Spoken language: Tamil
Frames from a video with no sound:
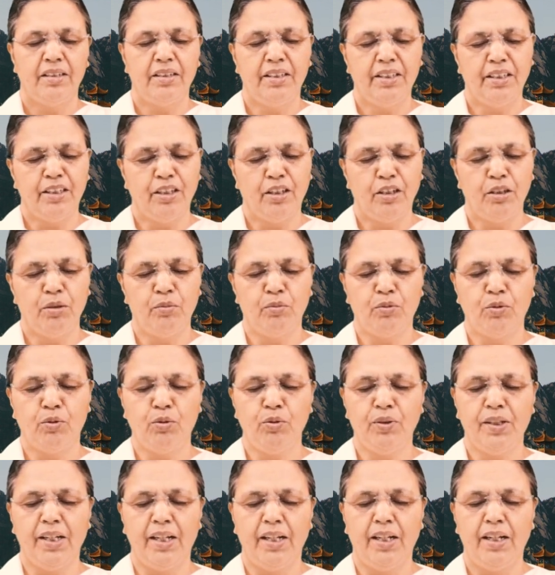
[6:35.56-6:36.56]
நீங்களும்
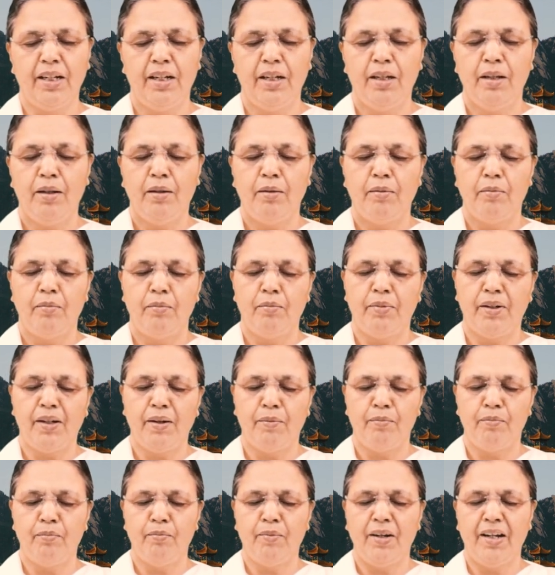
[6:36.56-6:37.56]
கூட
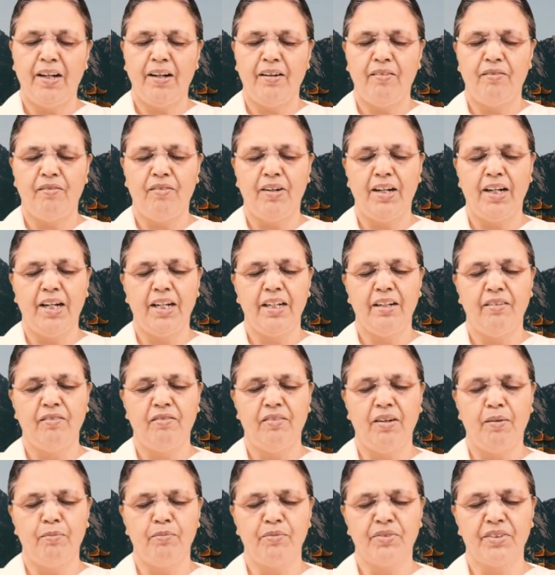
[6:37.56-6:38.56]
பிரம்மா வாய்
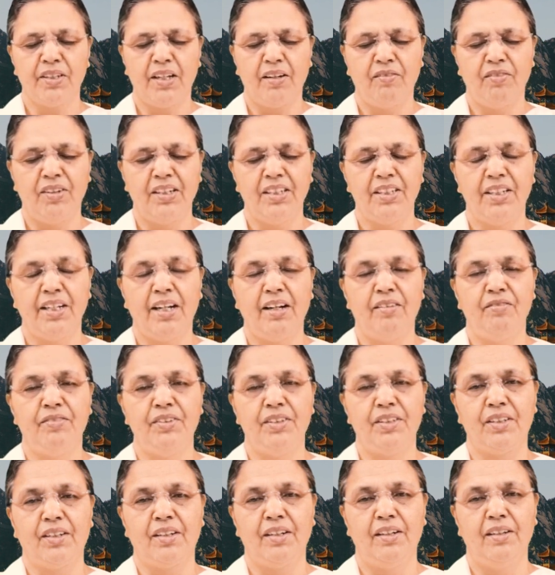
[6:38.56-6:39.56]
வம்சாவளி
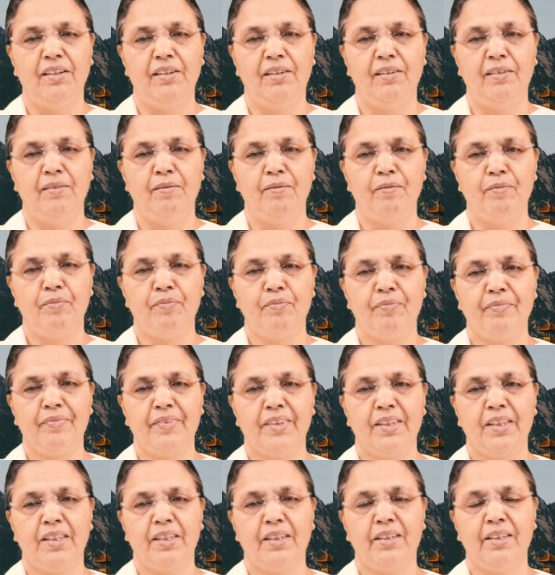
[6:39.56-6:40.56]
ஆவீர்கள்
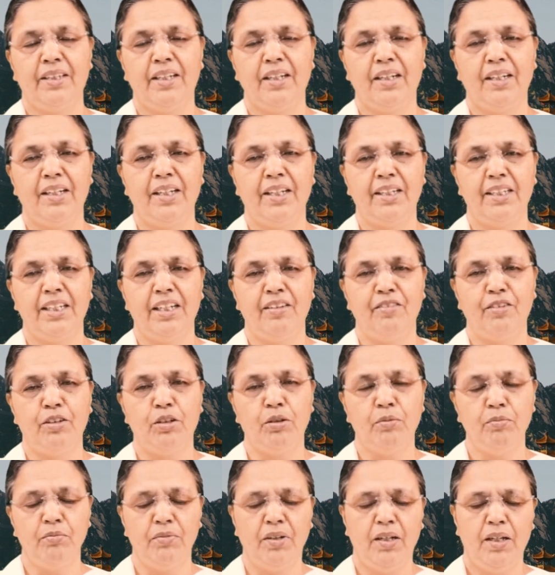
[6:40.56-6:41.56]
நீங்கள்
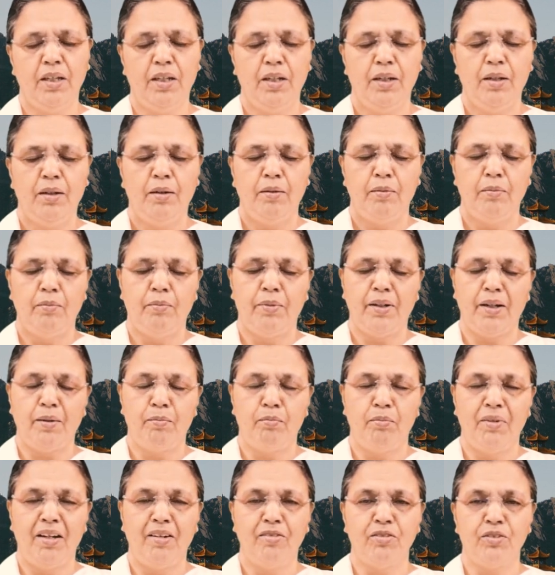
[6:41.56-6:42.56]
அனைவரும்
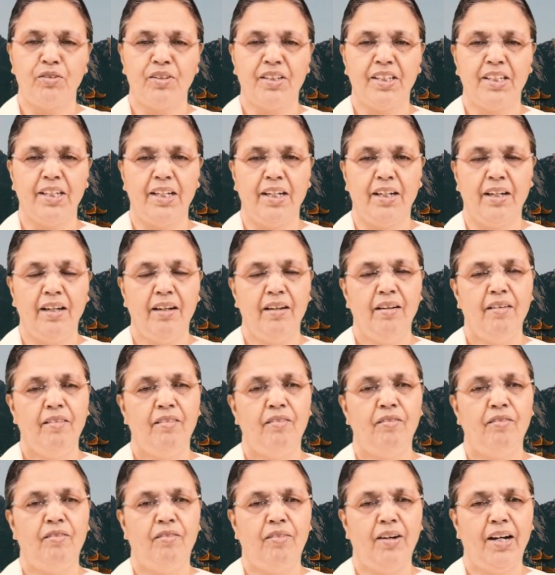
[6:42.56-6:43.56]
பிரம்மாவினுடைய
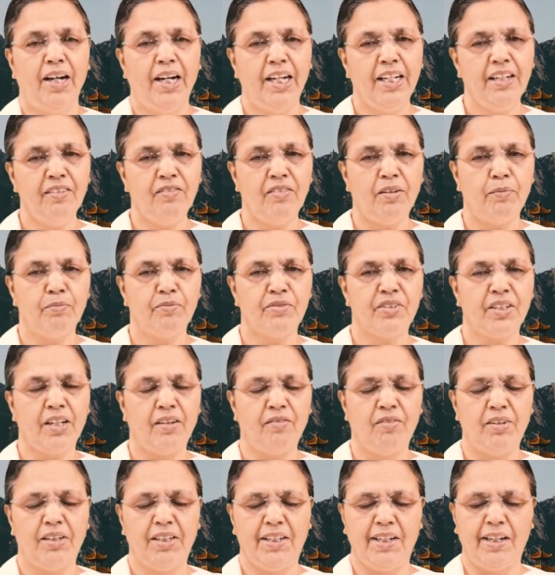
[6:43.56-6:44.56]
வாய்
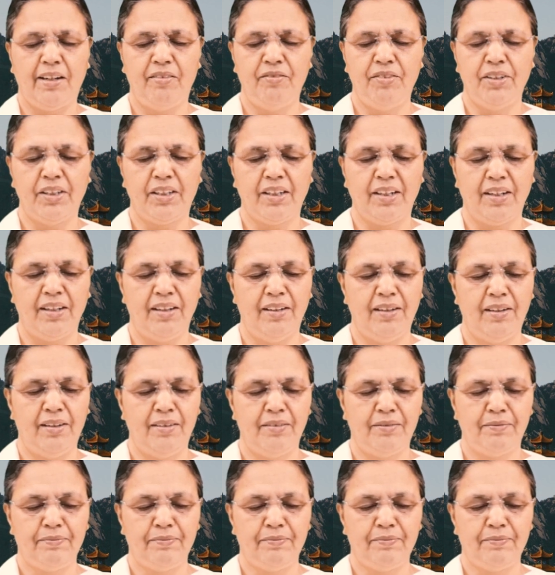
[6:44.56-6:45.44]
வம்சாவளி அவர்கள்